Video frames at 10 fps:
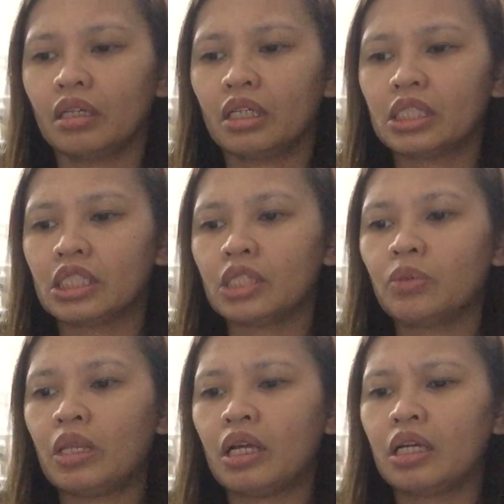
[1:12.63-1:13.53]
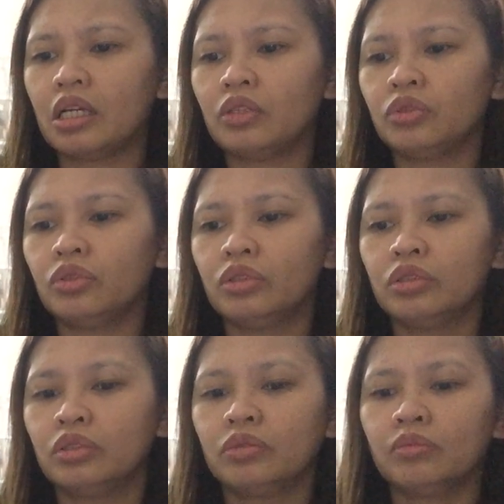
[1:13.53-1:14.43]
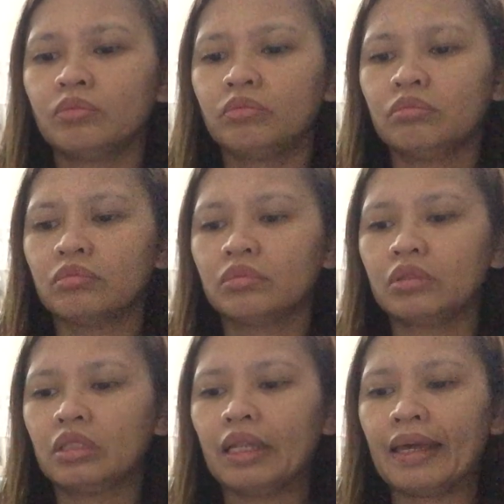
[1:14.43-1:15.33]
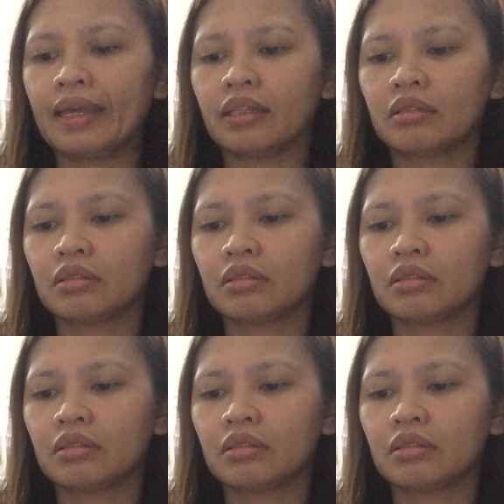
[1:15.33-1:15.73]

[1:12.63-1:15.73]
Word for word: kasi walang ano doon light